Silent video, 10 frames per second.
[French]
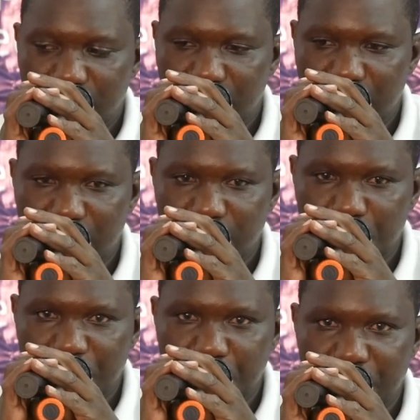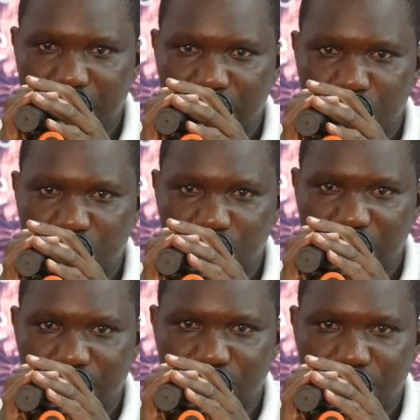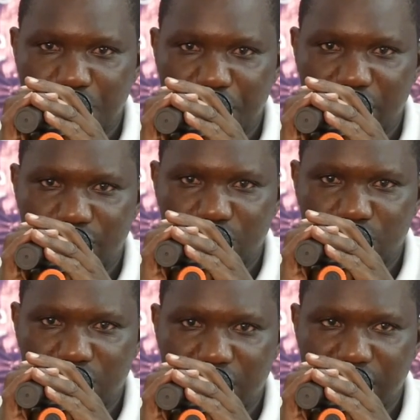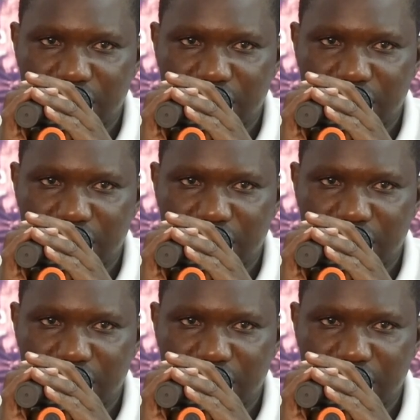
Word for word: d'exploitation de, de, artisanale de, l'or.